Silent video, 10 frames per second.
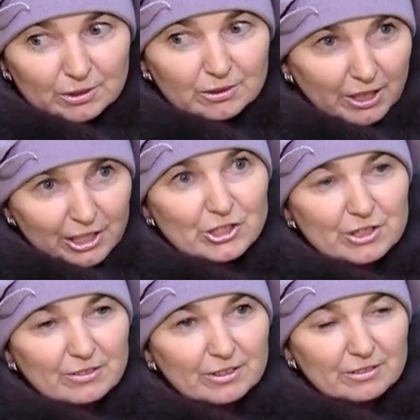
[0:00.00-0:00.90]

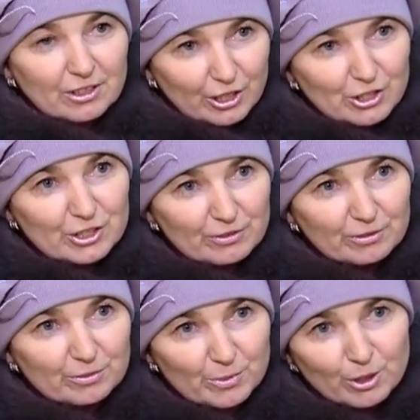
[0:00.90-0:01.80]
Качество, качество.
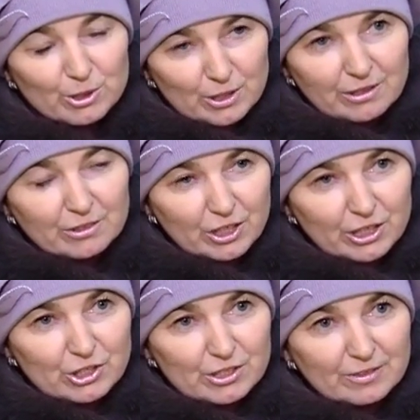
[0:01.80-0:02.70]
Меня устраивает
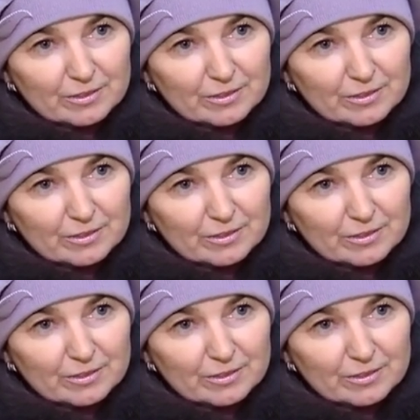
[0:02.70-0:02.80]
качество.